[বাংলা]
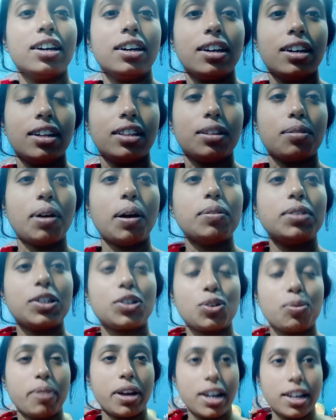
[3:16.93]
তো ভাবছি
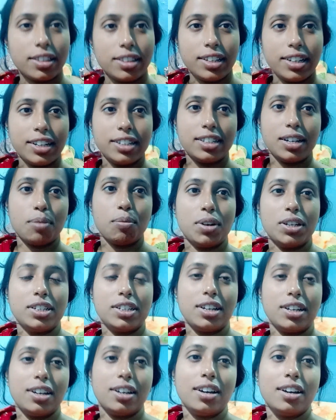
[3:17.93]
একটু মেলার দিকে যাবো
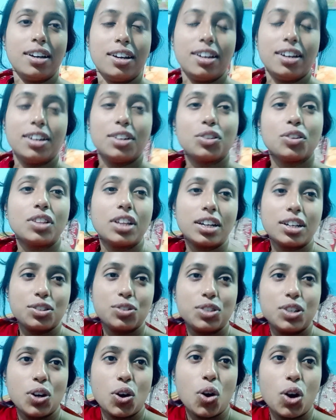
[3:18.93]
আজকে তো দেখি
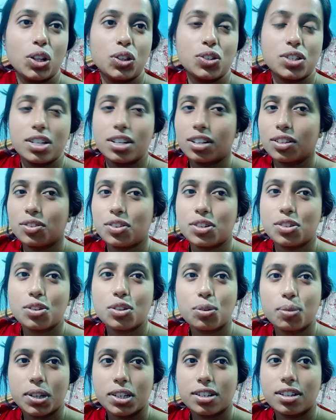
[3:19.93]
যদি হয় তো সেটা তো নিশ্চয়ই
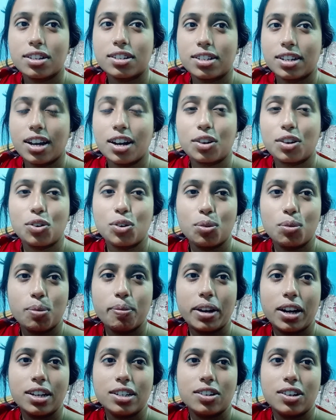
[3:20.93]
তোমাদের সাথে শেয়ার করবো
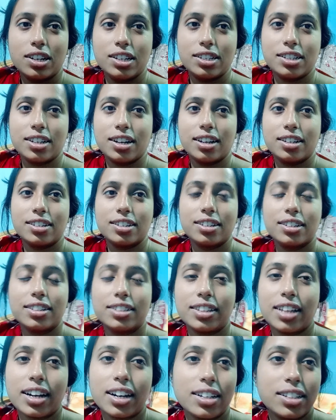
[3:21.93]
মেলা যাওয়ার ইচ্ছা আছে
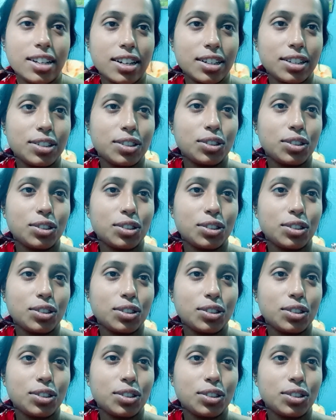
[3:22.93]
দেখা যাক